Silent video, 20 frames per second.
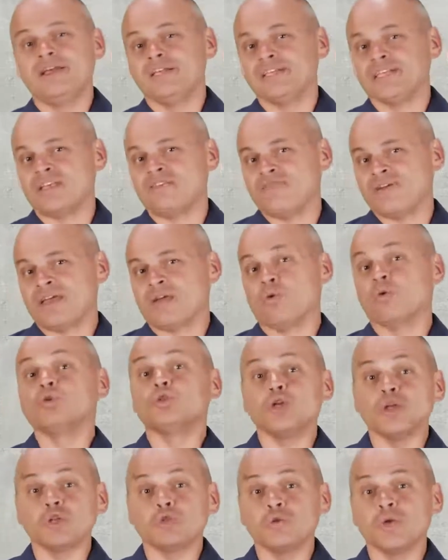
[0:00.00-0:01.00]
ce qui fait
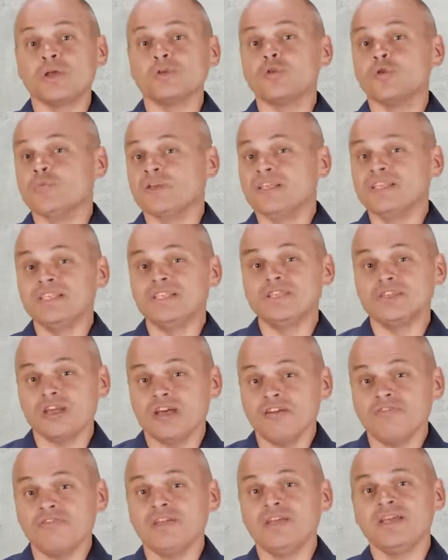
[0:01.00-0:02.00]
qu'aujourd'hui, en
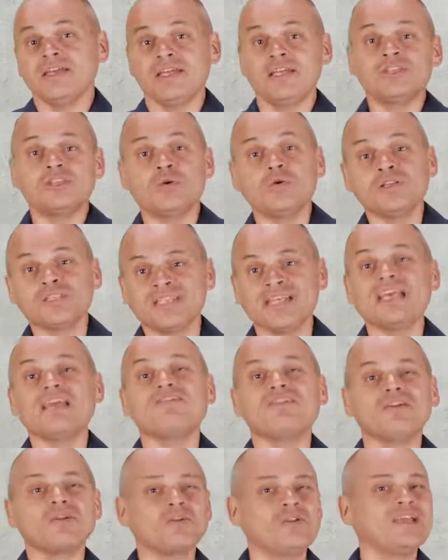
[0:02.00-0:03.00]
2019, ils sont
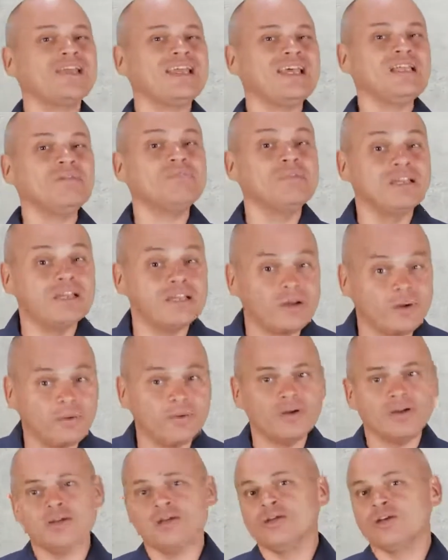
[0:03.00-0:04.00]
5,4 millions,